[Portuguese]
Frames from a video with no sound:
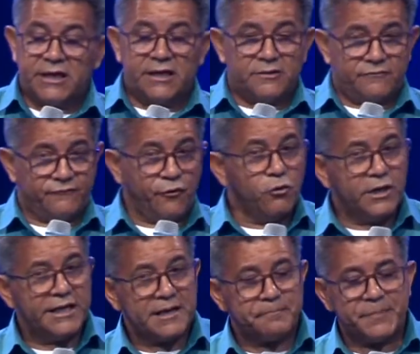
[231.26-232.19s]
Vou
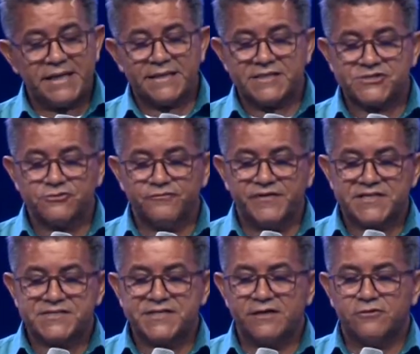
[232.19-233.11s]
ler apenas o
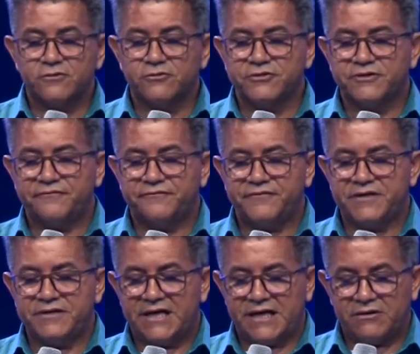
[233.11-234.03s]
versículo de
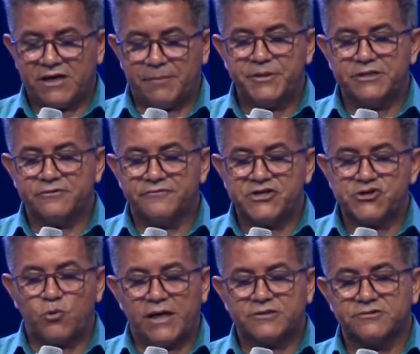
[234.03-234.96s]
20, é, eh, capítulo
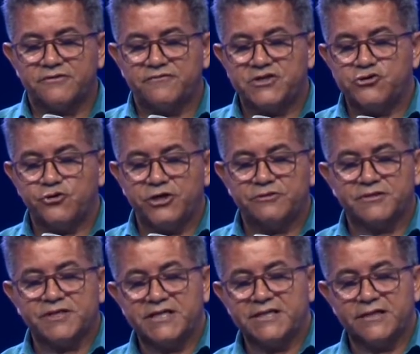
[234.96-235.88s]
24 de 28 a
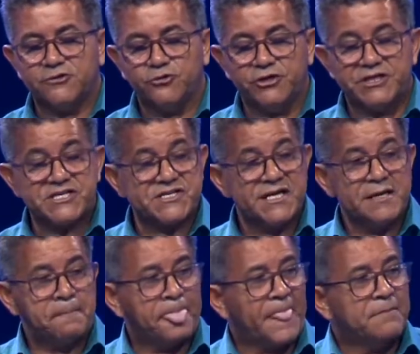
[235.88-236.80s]
32
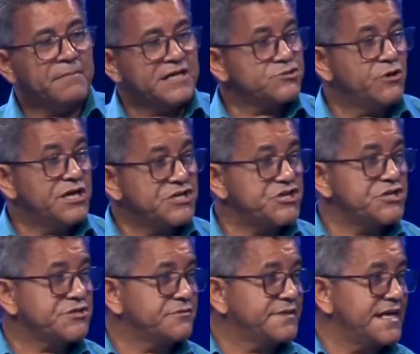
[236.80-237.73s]
mas o
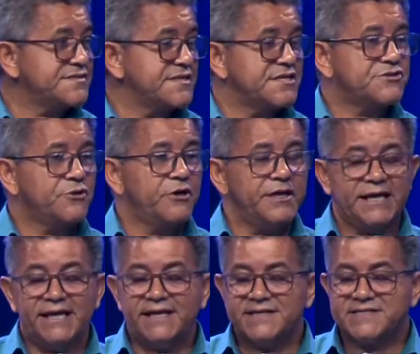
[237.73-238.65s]
registro dessa história
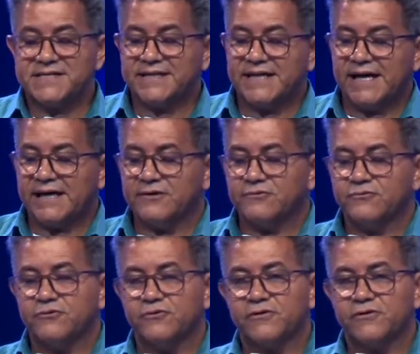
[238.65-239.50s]
ele se dá no